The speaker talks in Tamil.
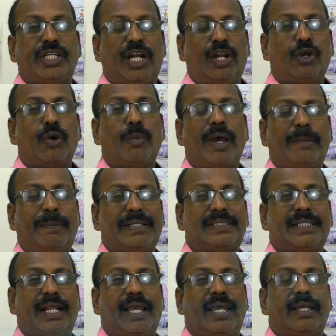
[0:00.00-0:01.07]
செல்லகுமார்
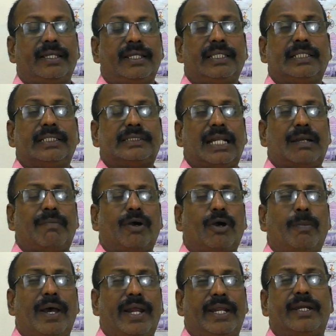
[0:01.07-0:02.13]
பேசுகிற இது
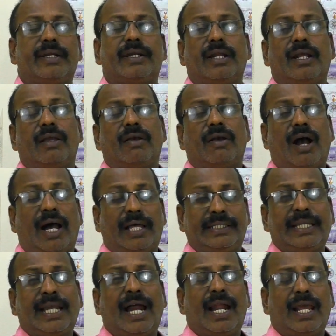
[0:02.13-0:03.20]
செல்வகுமாரின்
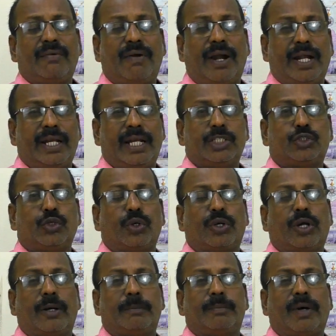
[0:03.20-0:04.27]
அதிகாலை வானிலை
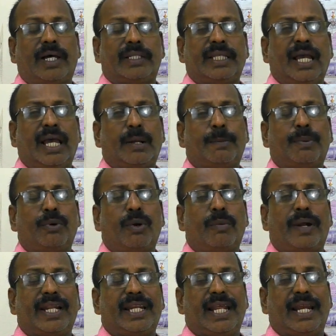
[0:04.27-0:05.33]
சுருக்கம் அதிகாரப்பூர்வ
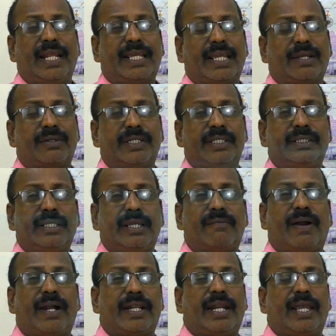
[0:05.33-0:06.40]
வானிலை அறிக்கைக்கு இந்திய
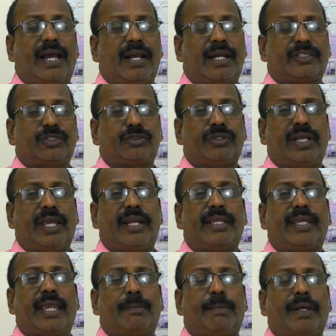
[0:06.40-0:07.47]
வானிலை ஆராய்ச்சித்துறை
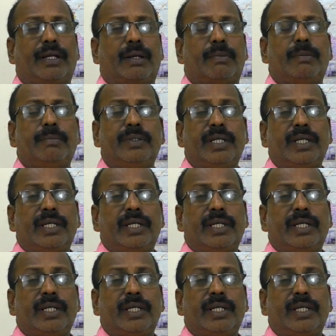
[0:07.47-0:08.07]
அறிக்கையை பார்க்கவும்